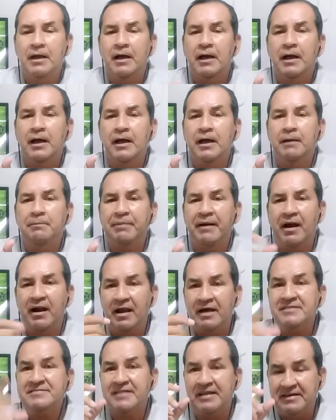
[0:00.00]
eh, para
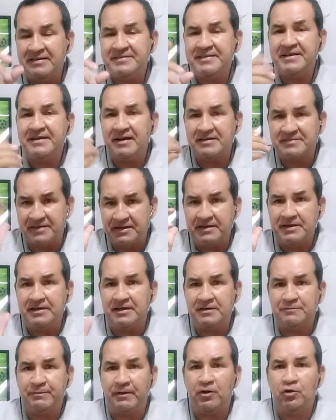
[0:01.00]
las estadísticas y
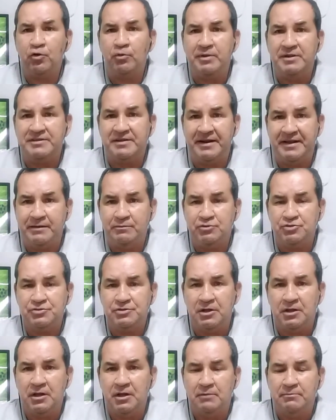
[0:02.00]
después lo
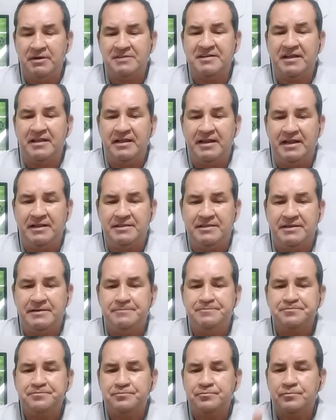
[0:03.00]
comentaremos más adelante.
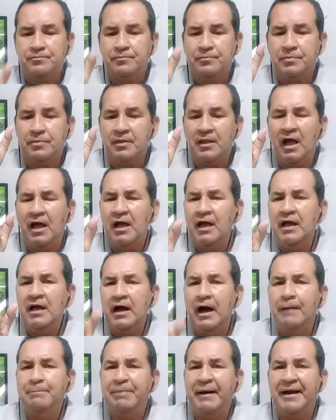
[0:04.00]

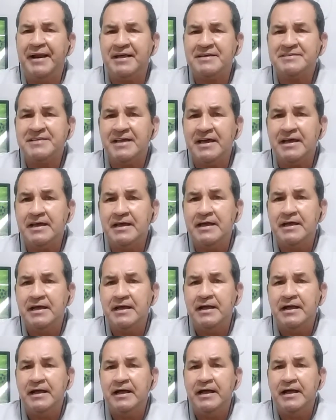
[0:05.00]
Aparece
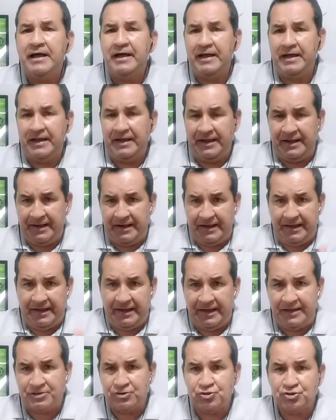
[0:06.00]

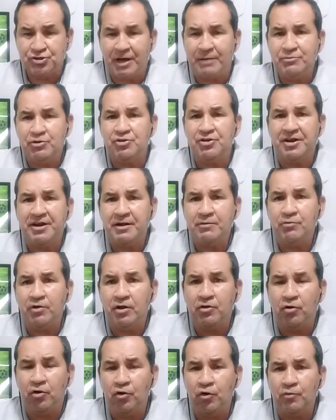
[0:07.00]
esos cambios de ritmo
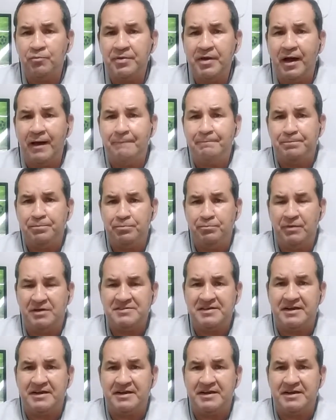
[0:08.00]
de Colombia, más